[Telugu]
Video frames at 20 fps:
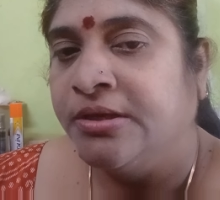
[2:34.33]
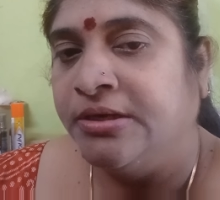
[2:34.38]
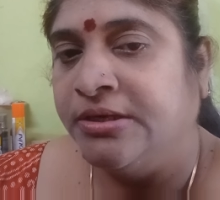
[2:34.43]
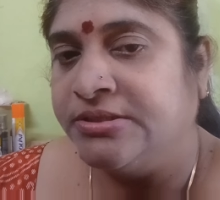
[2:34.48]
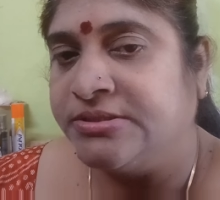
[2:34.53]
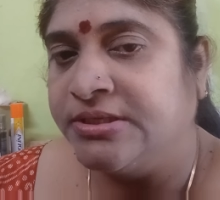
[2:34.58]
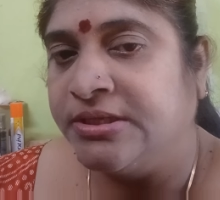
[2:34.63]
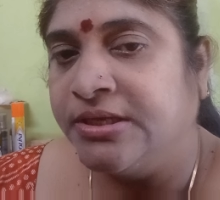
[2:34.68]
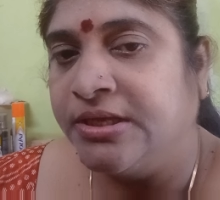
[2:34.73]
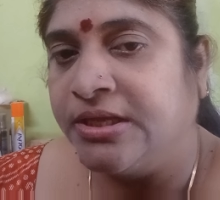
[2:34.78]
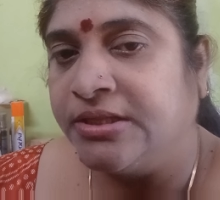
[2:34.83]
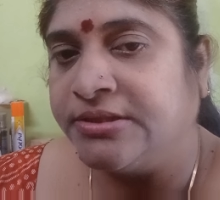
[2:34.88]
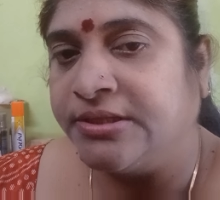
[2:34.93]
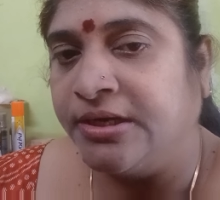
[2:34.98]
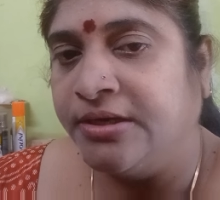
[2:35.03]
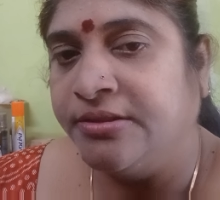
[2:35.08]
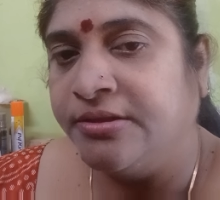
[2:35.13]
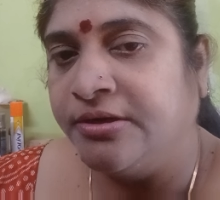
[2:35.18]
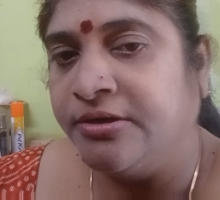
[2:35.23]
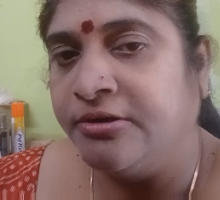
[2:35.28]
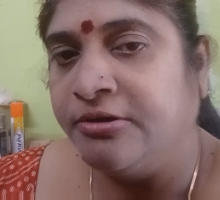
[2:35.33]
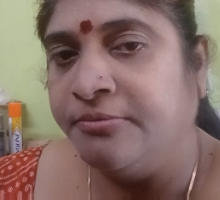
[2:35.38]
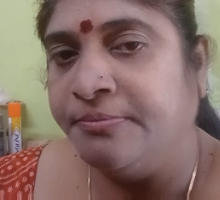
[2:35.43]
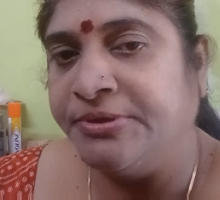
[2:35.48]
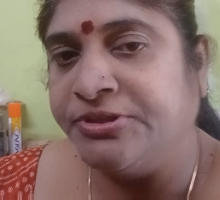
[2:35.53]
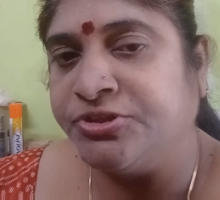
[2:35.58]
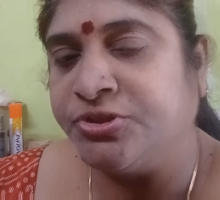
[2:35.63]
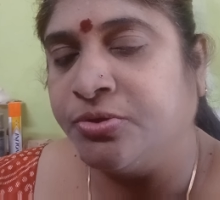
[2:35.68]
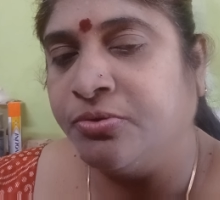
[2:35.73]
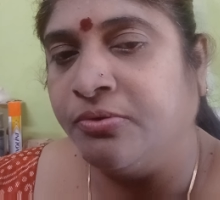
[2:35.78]
నిజంగా తల్లిదండ్రులు
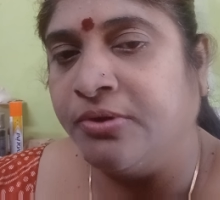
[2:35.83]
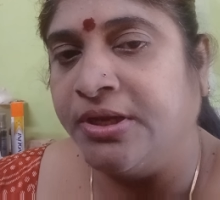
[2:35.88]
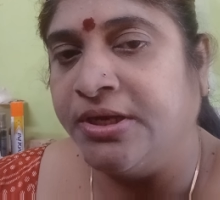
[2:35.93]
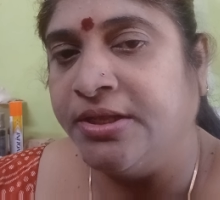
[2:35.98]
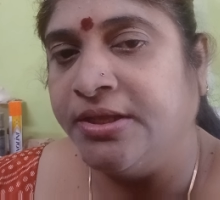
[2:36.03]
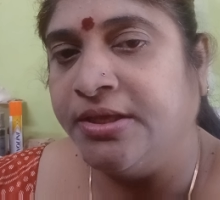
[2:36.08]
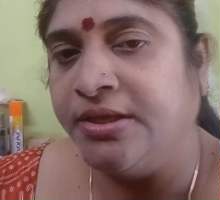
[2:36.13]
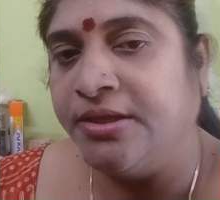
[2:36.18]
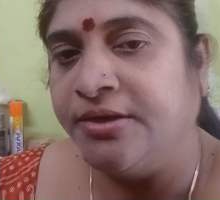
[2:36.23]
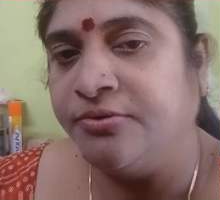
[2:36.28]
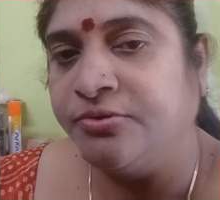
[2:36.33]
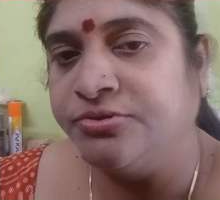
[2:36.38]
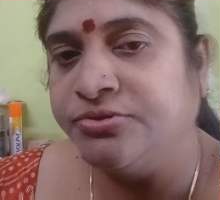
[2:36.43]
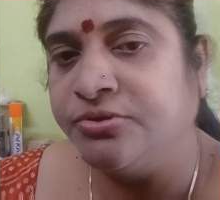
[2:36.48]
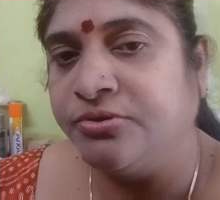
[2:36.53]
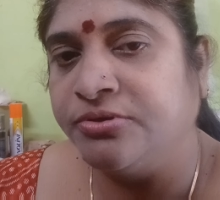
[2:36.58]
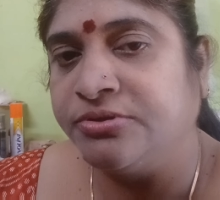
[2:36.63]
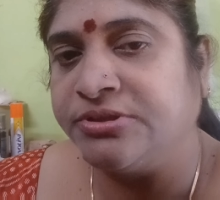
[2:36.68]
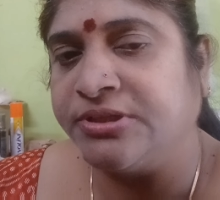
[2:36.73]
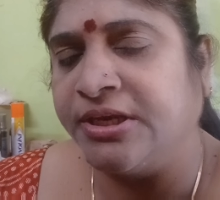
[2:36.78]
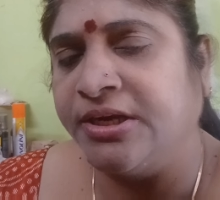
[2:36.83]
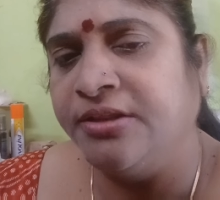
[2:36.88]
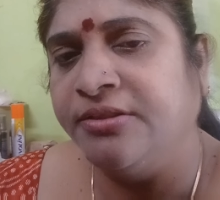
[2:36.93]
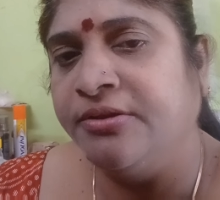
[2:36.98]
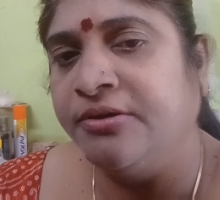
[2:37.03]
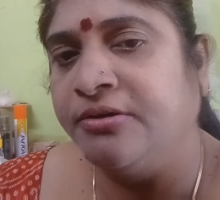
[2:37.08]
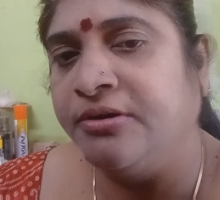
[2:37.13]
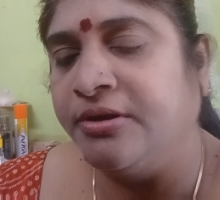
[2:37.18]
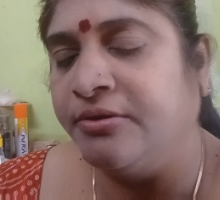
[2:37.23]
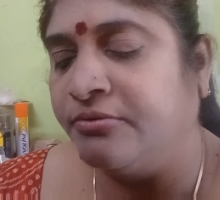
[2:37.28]
మెచ్చుకోవాలి ఈ రోజుల్లో
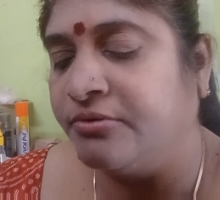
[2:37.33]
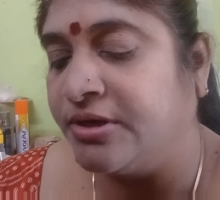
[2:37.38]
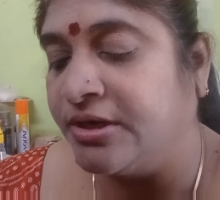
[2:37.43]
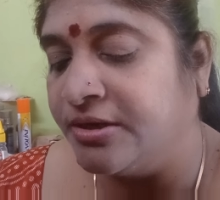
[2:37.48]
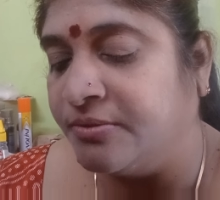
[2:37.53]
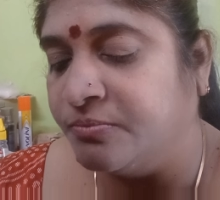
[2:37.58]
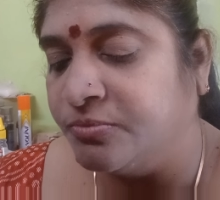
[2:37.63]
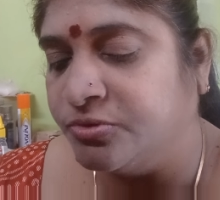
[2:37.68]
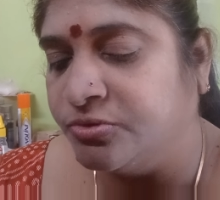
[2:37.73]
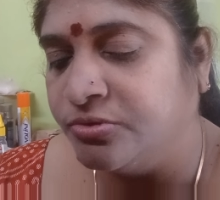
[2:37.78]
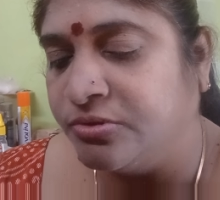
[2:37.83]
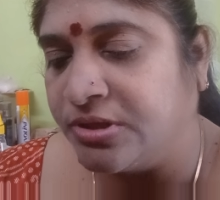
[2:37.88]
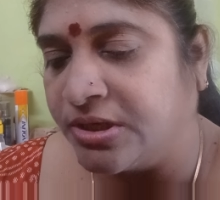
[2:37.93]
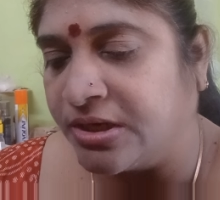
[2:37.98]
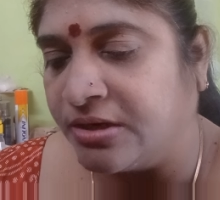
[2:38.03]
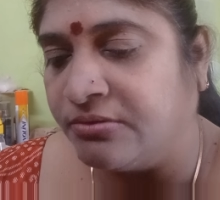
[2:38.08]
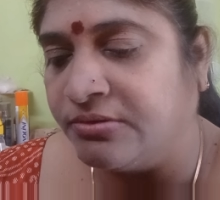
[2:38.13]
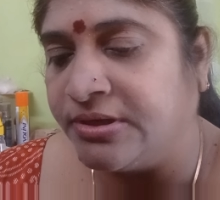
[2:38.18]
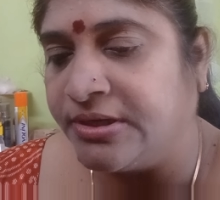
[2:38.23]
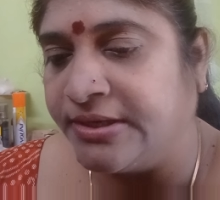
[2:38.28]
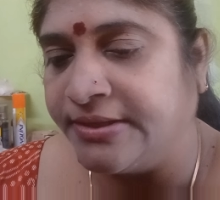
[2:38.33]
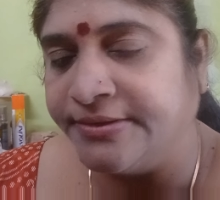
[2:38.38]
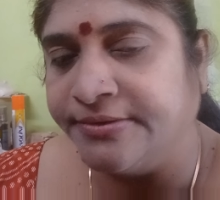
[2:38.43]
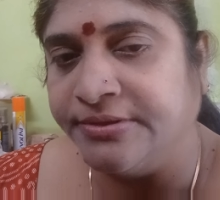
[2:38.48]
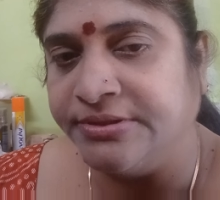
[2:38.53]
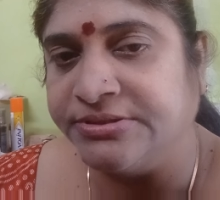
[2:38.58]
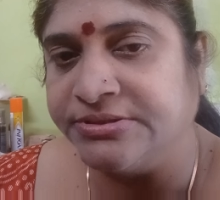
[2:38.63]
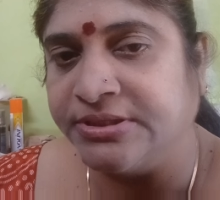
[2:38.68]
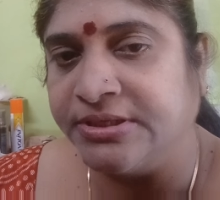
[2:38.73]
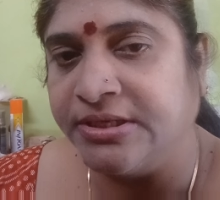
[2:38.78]
తల్లిదండ్రులు ఎవరు అలా ముందుకు రావట్లేదు
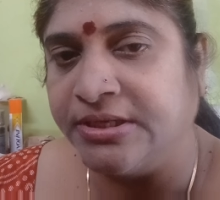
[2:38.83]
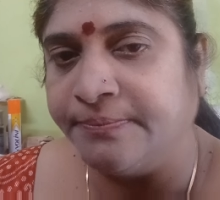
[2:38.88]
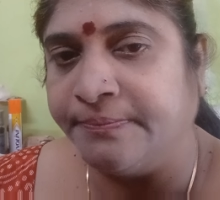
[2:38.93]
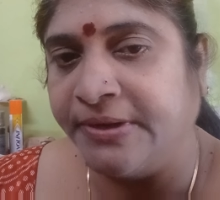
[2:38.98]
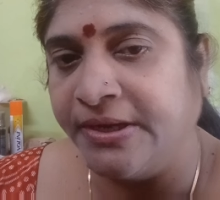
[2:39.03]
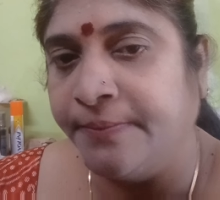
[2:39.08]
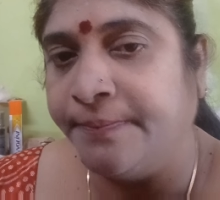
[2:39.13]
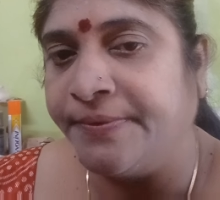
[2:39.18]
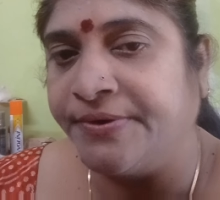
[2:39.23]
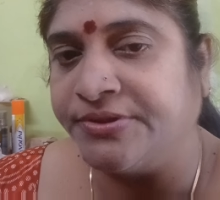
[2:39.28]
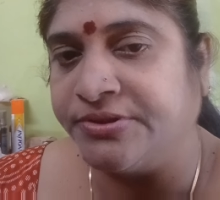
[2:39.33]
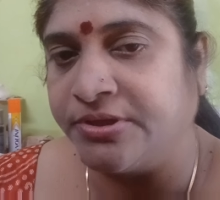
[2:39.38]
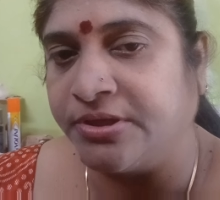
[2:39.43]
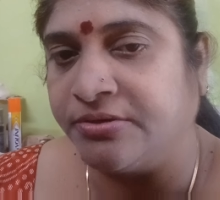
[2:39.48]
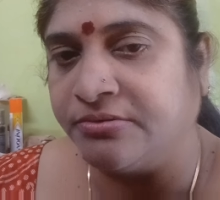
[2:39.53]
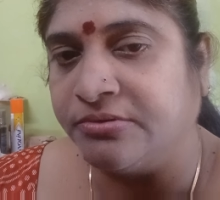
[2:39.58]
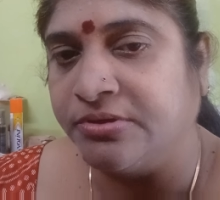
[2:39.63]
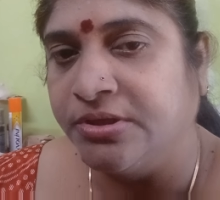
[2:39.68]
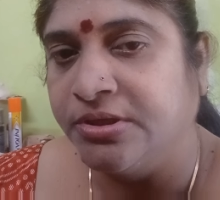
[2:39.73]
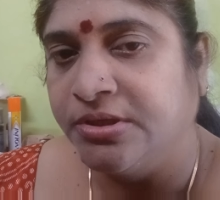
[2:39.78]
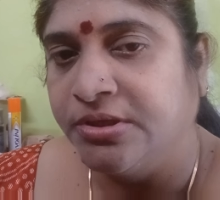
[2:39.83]
నిజంగా భయపడతారు